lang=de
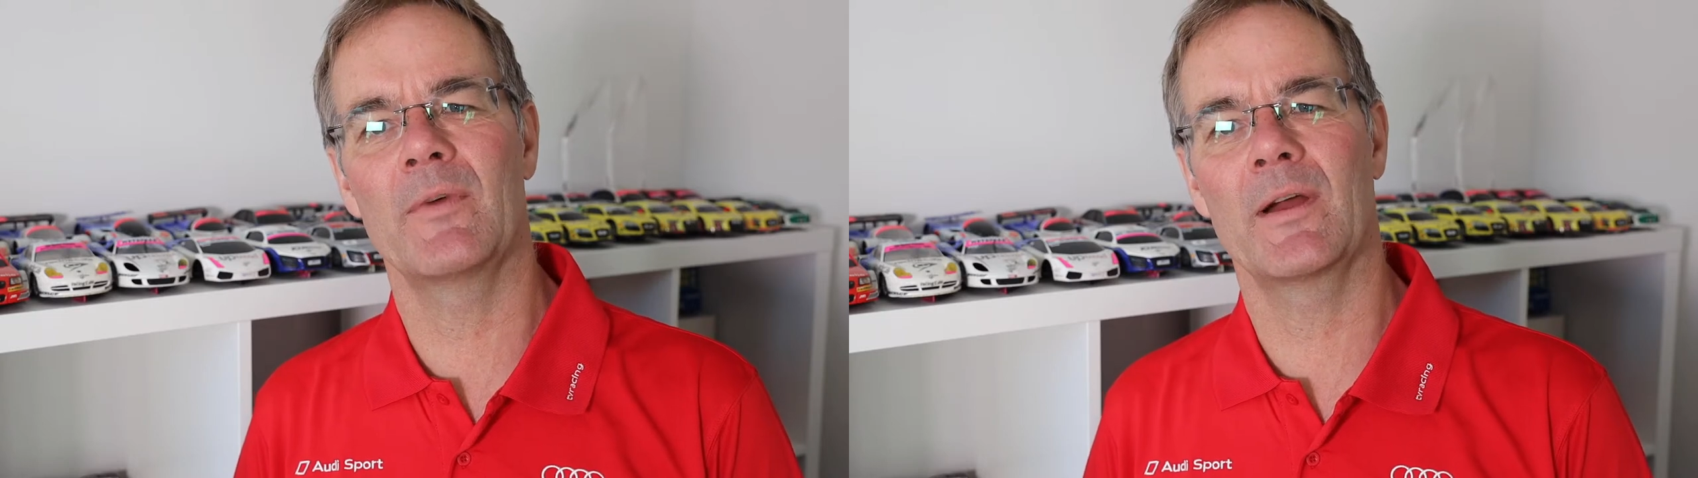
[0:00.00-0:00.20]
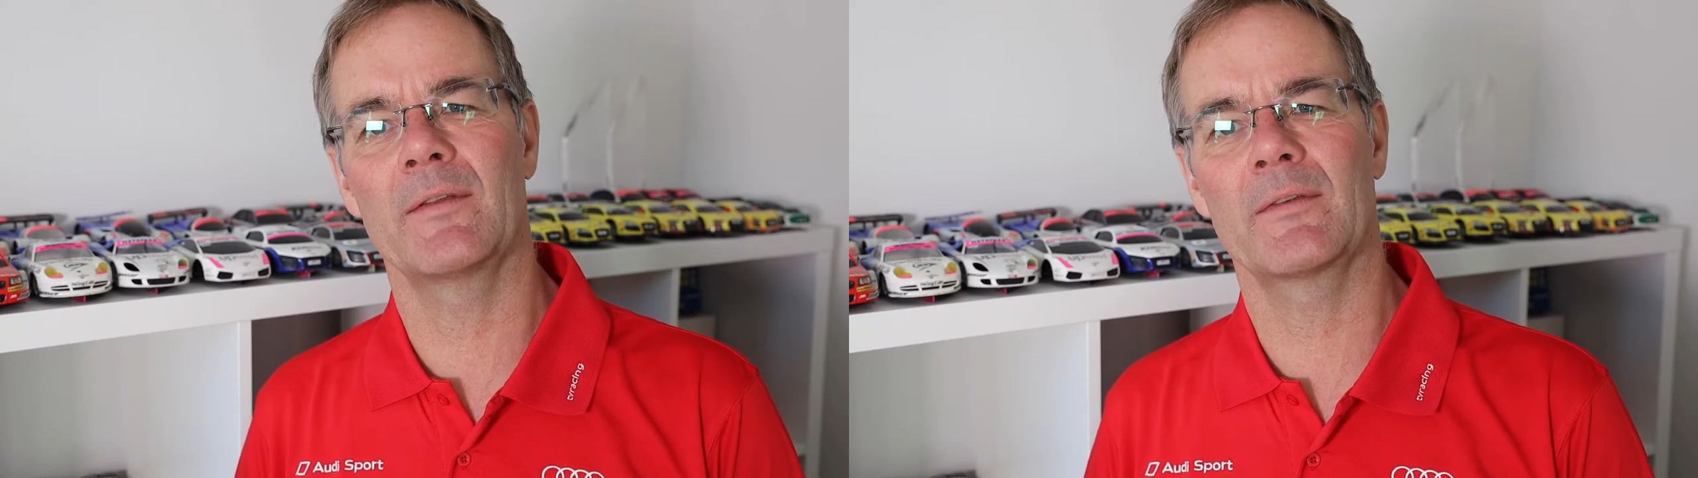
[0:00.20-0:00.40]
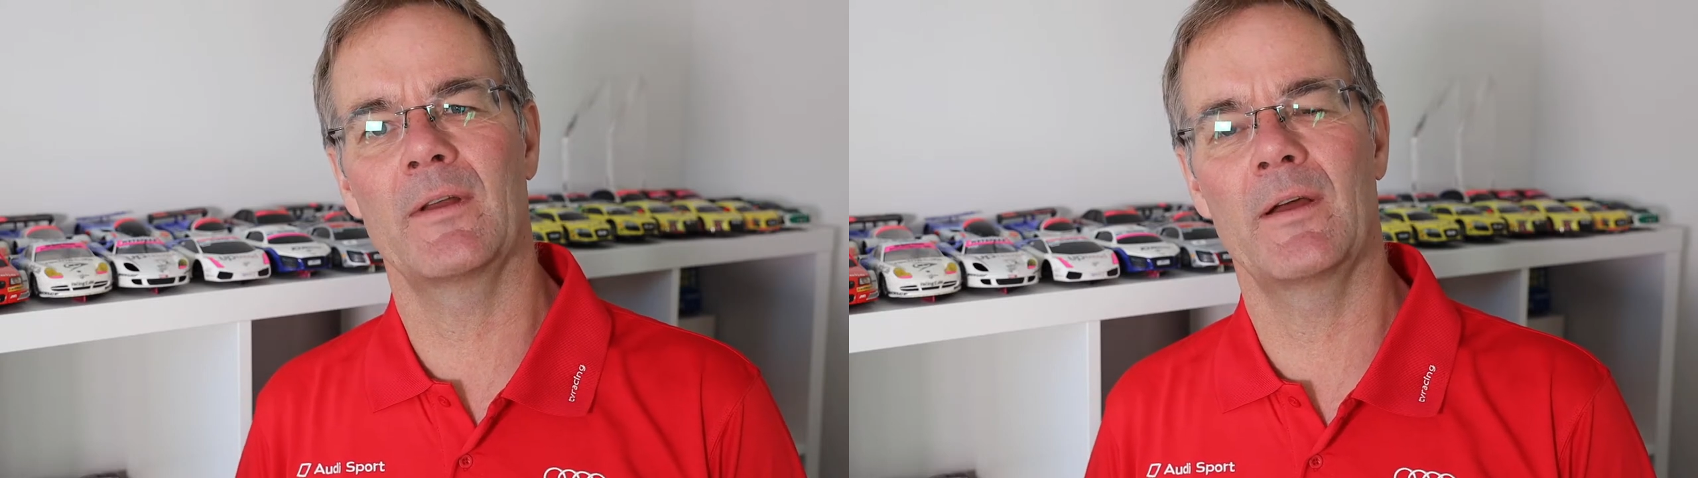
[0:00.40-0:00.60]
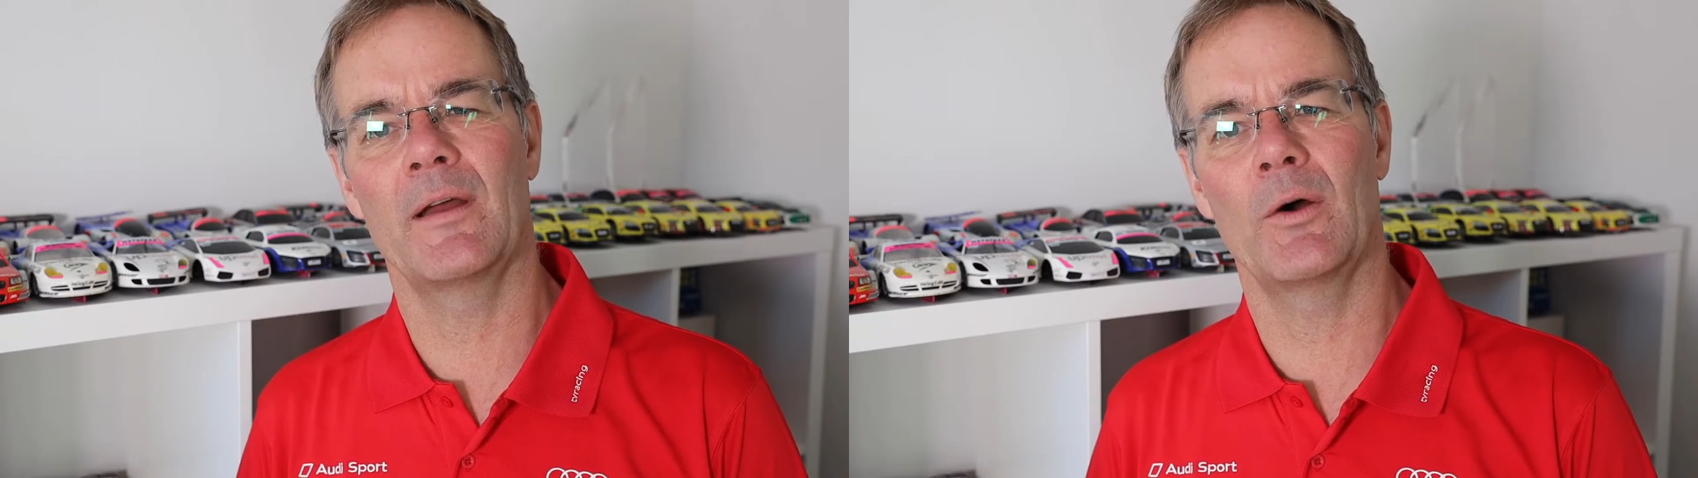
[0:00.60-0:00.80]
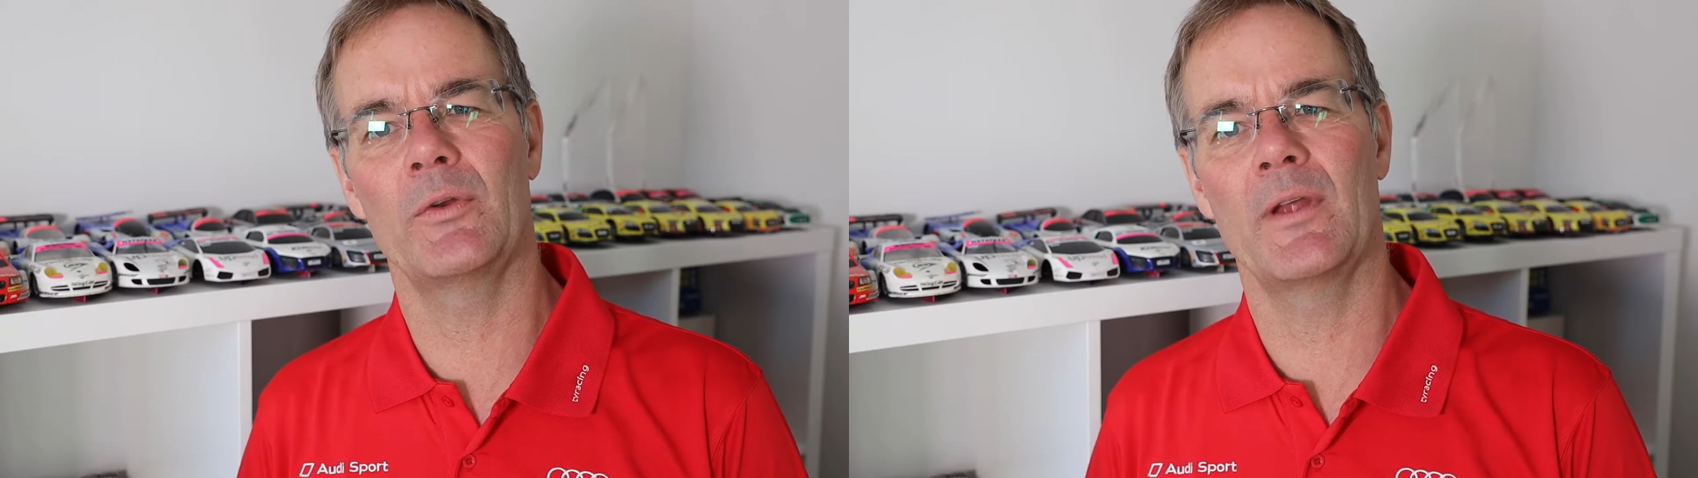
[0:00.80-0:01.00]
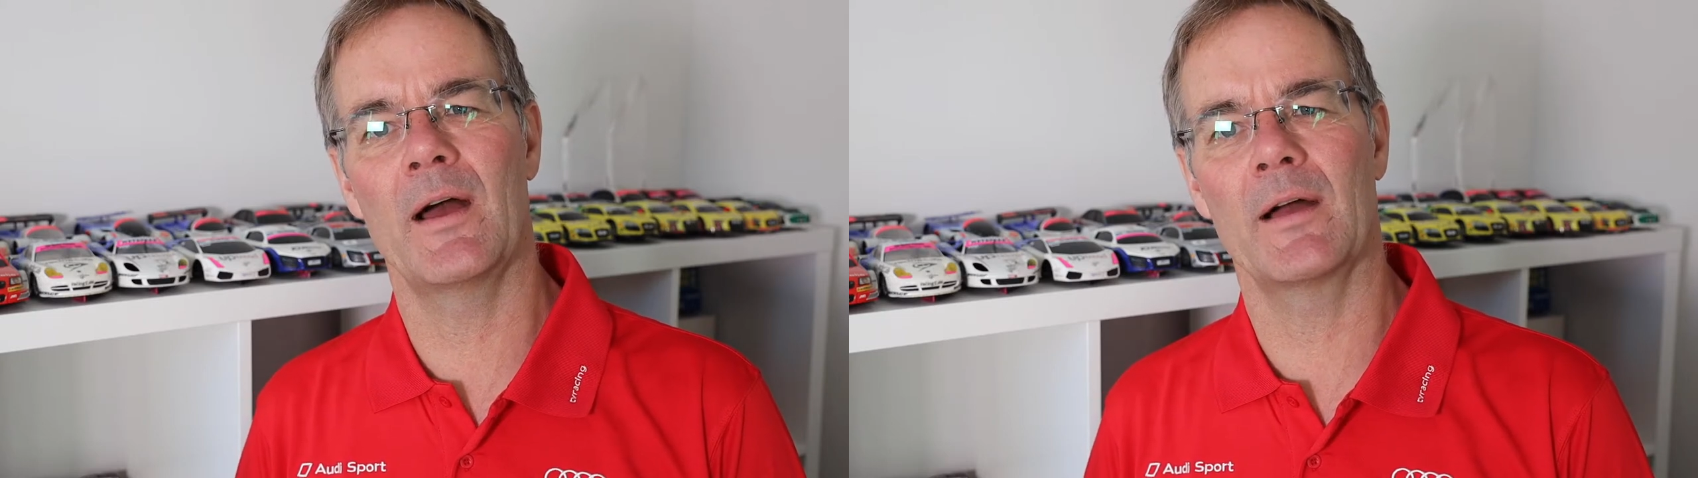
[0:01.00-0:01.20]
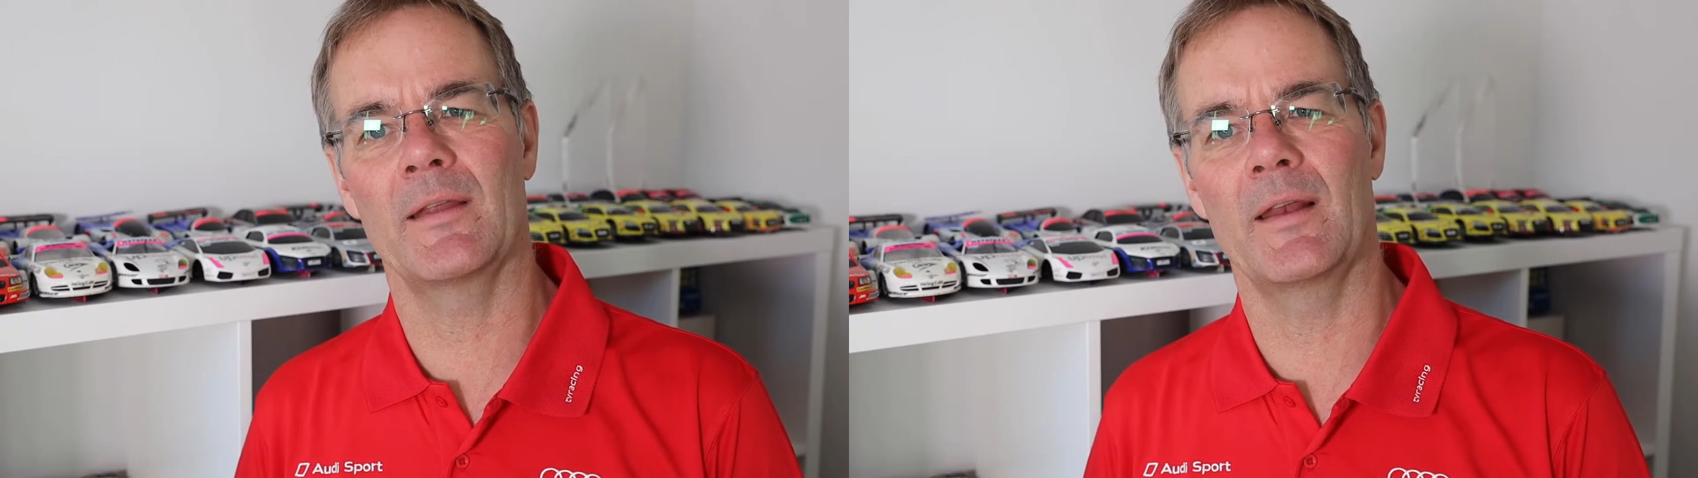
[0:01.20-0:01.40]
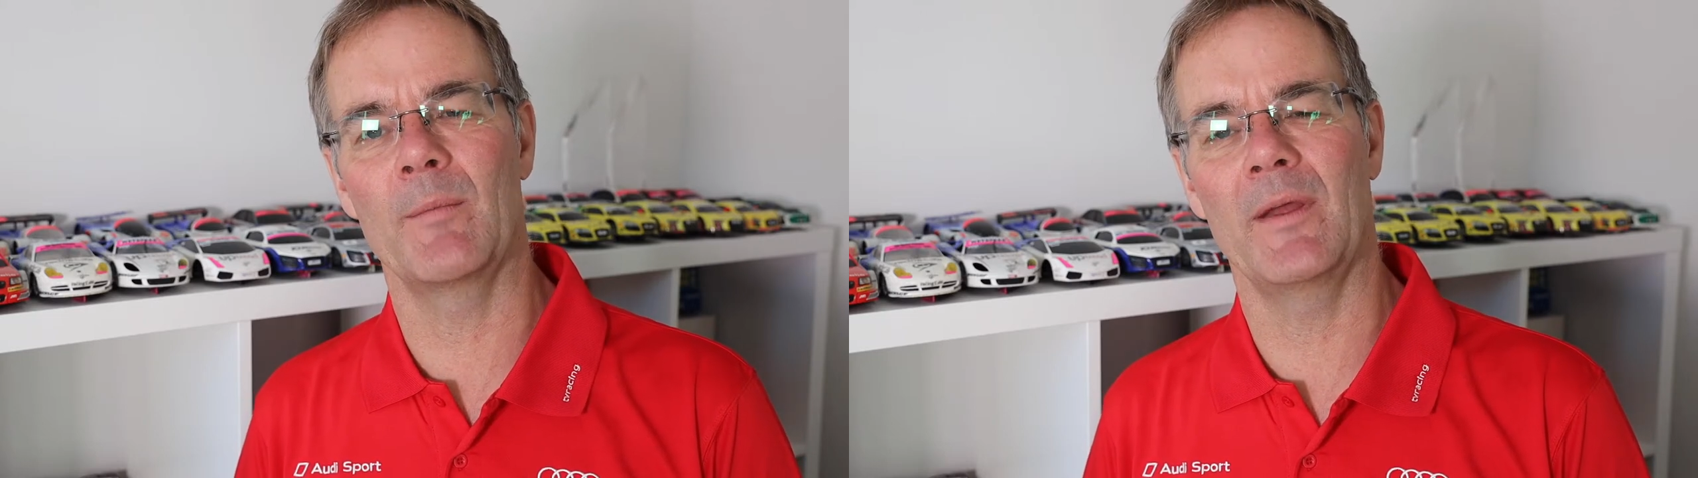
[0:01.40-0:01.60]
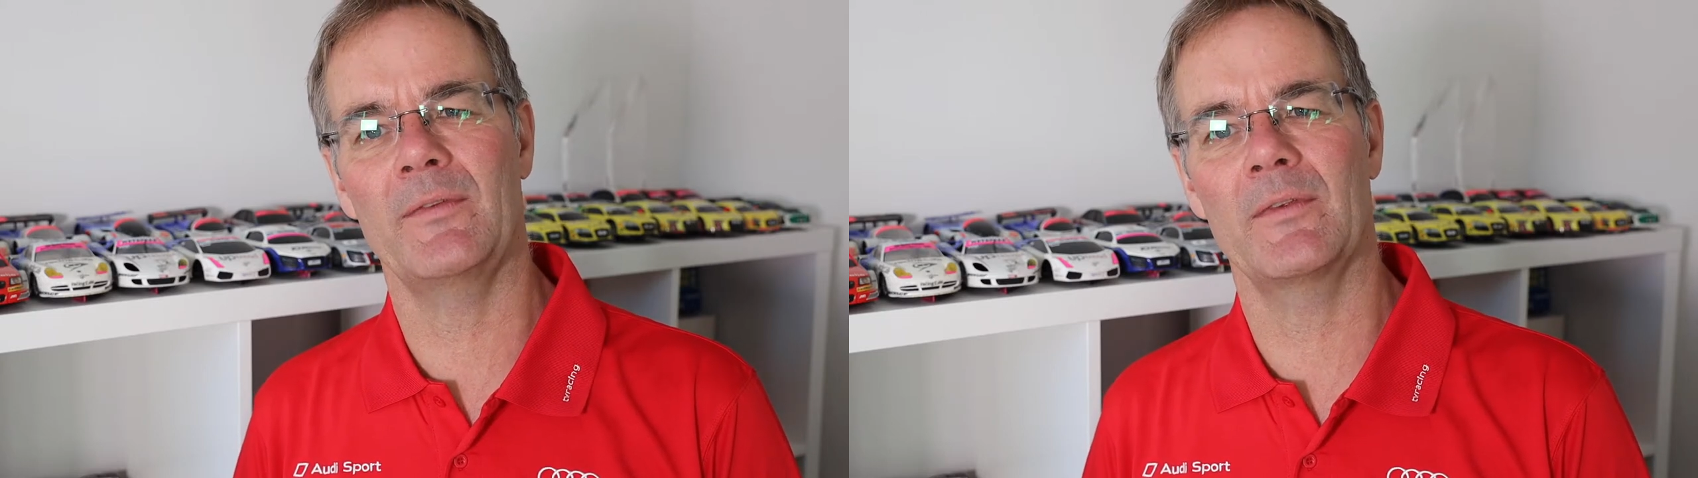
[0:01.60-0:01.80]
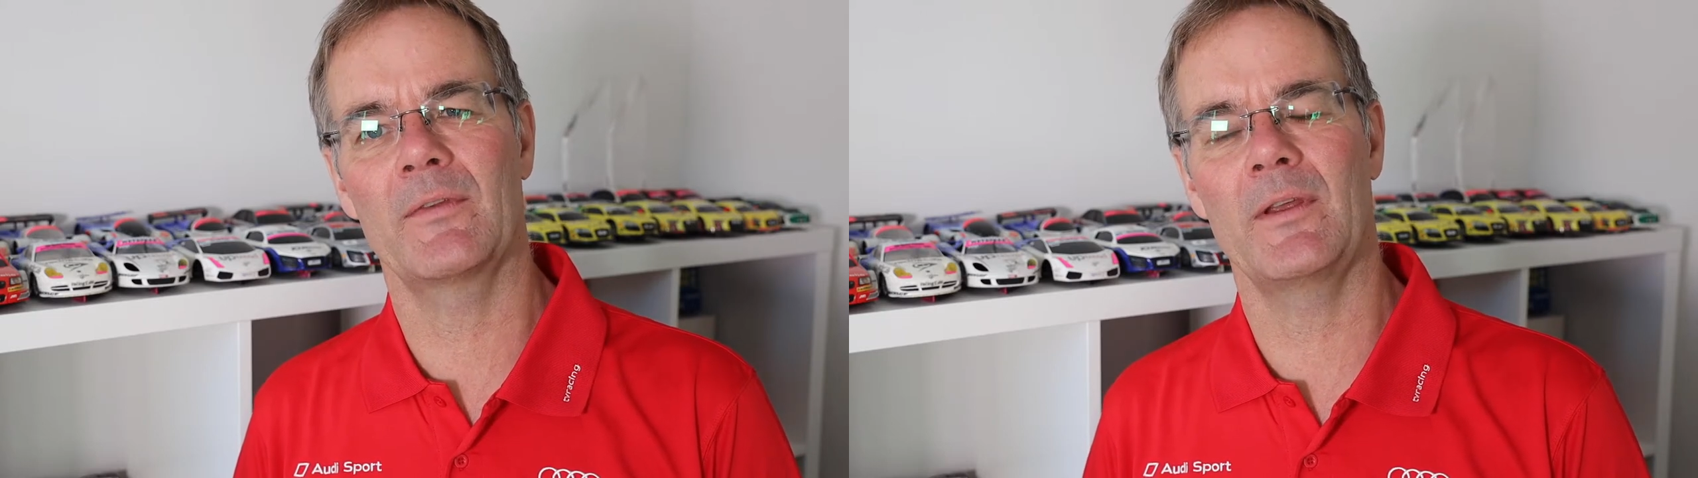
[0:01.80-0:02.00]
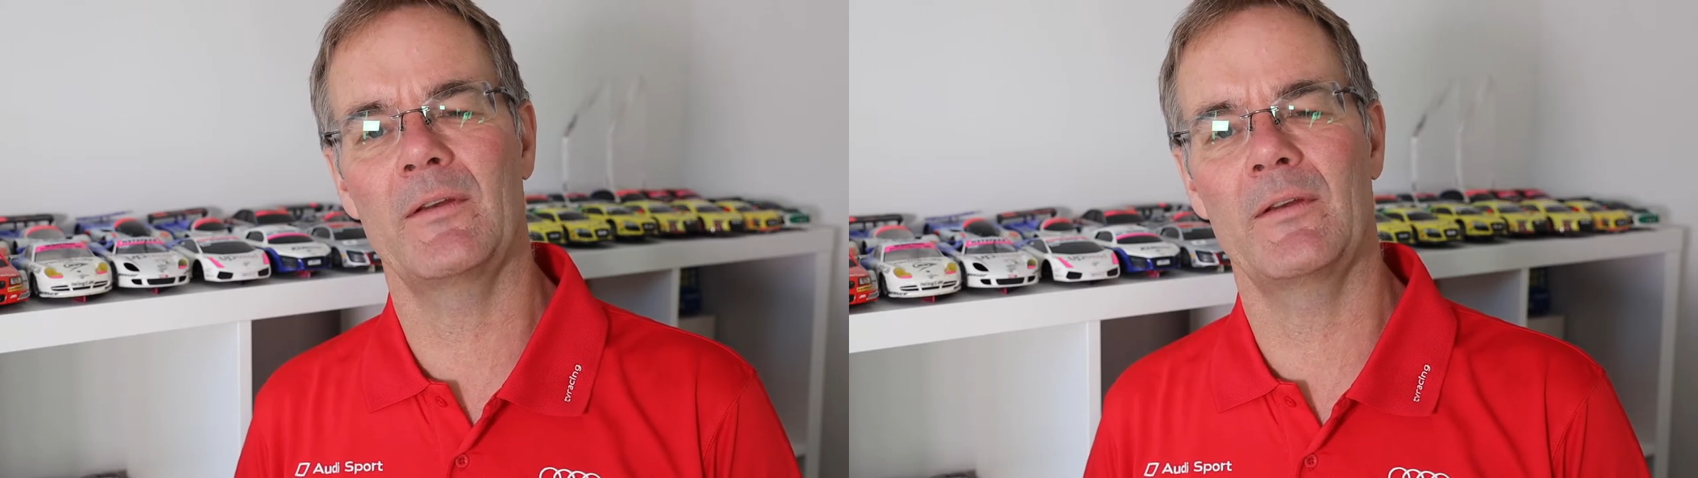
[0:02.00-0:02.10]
war ganz klar der Audi R8 LMS, das